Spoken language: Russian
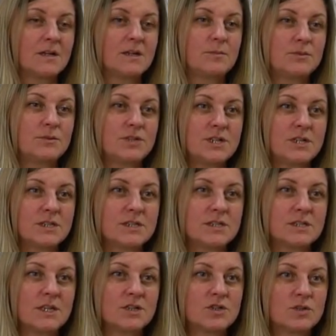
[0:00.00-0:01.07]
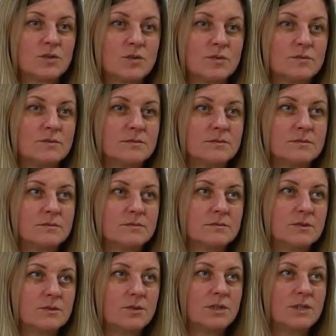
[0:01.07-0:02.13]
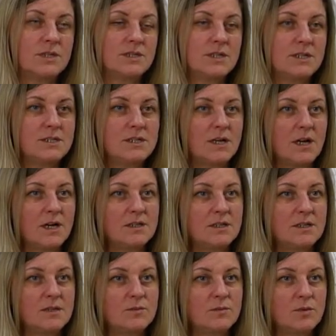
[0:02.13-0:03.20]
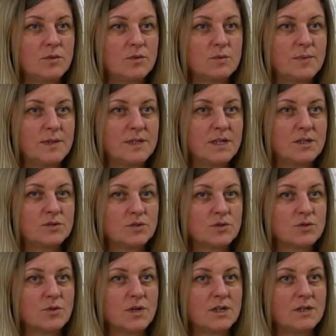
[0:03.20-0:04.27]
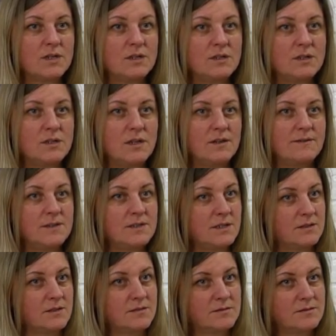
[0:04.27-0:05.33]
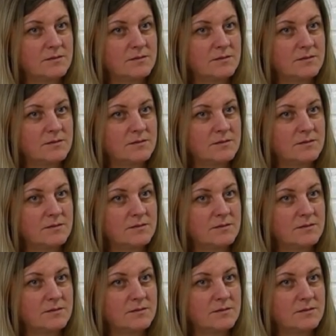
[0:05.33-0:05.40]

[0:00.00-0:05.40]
И получается так, что глухие дети, они не могут понять то, что они не видят.